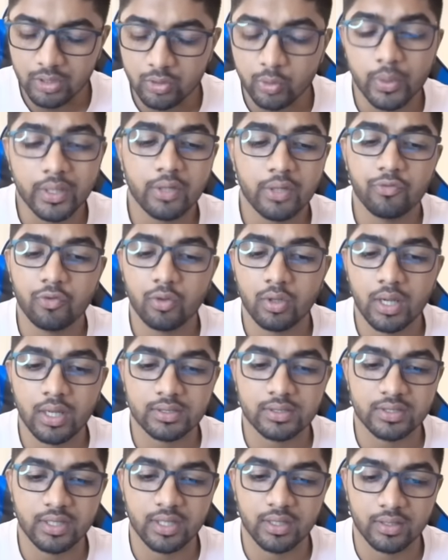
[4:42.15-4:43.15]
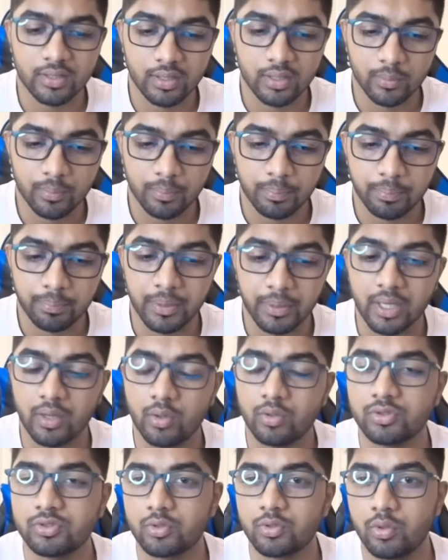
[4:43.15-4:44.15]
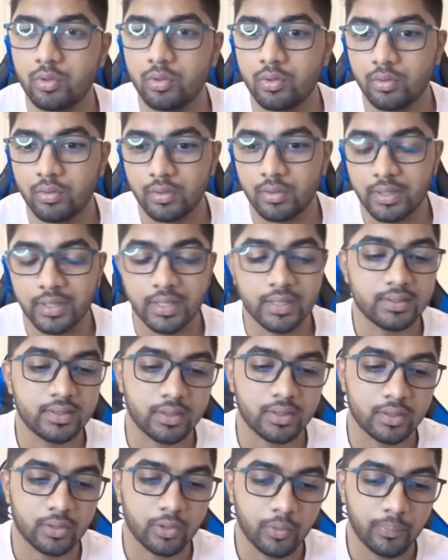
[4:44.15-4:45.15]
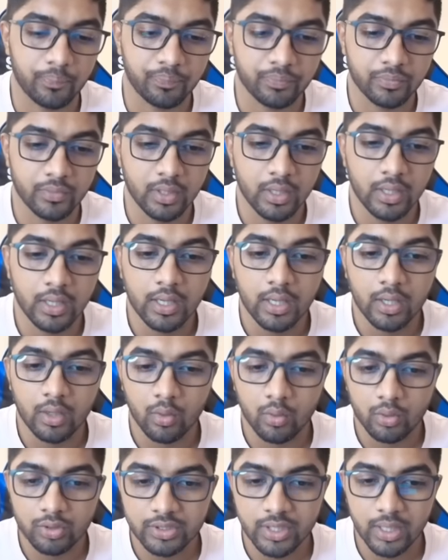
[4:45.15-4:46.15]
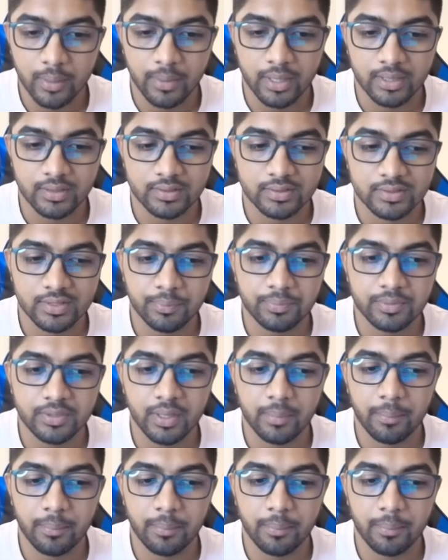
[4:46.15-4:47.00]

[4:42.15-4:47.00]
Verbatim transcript: 24 आवर्स के अंदर पे आउट्स को ले सकते हो उसके बाद सबसे